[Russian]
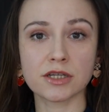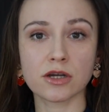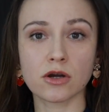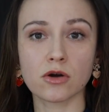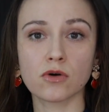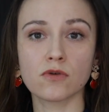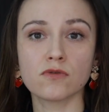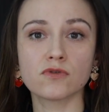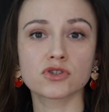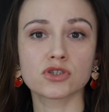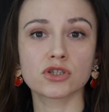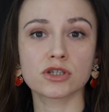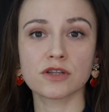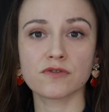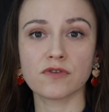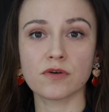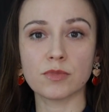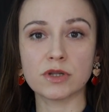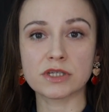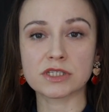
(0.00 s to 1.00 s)
никакого
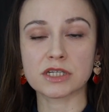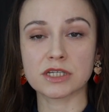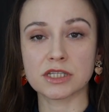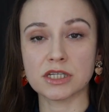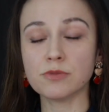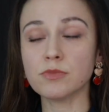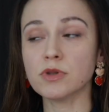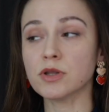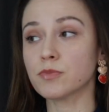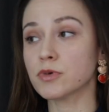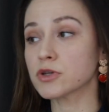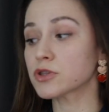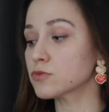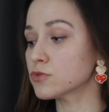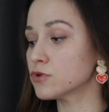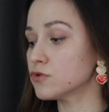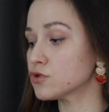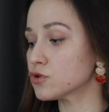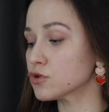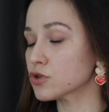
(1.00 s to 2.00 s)
жирного блеска не было, поэтому,
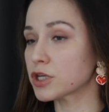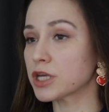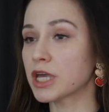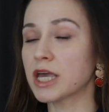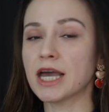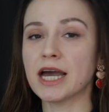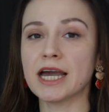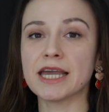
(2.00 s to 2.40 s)
девчонки,